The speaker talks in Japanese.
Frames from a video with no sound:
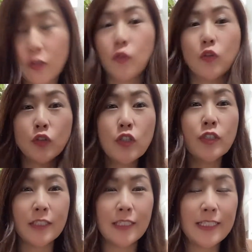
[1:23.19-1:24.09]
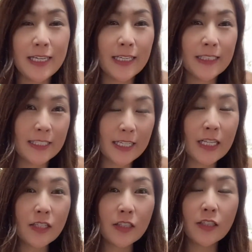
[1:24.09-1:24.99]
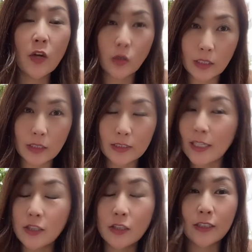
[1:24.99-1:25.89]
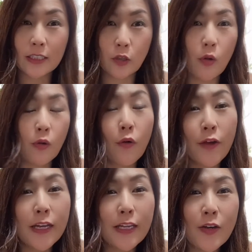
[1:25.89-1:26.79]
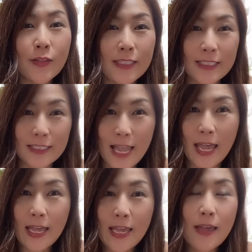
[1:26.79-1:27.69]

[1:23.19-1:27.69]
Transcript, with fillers: この数値に近づくように近づくっていうかそれを超えるようにして